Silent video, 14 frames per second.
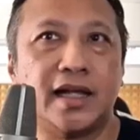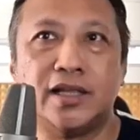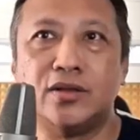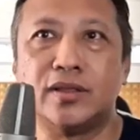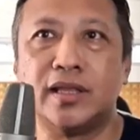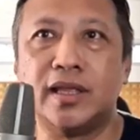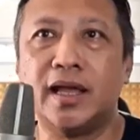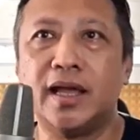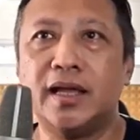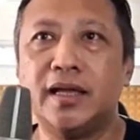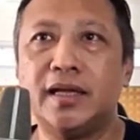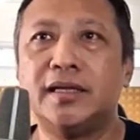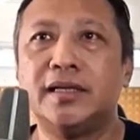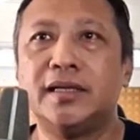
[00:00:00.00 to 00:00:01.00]
selanjutnya
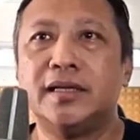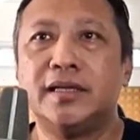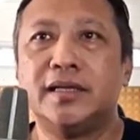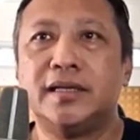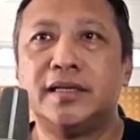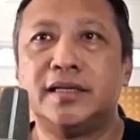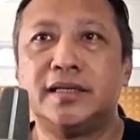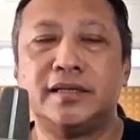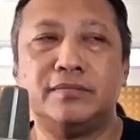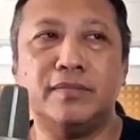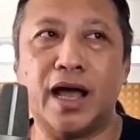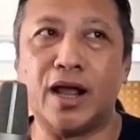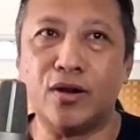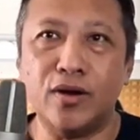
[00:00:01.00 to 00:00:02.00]

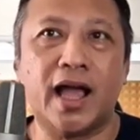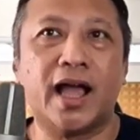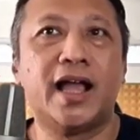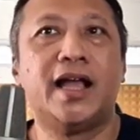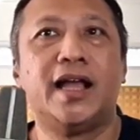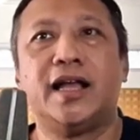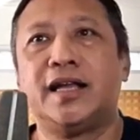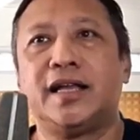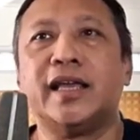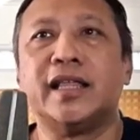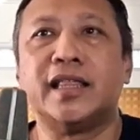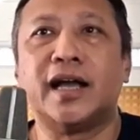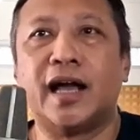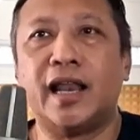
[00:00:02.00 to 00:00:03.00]
barulah
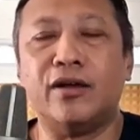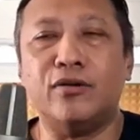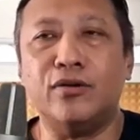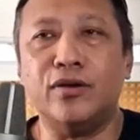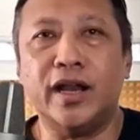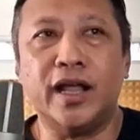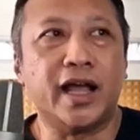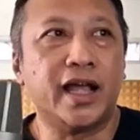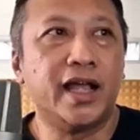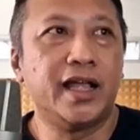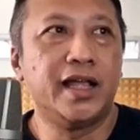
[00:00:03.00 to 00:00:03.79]
kita kalau udah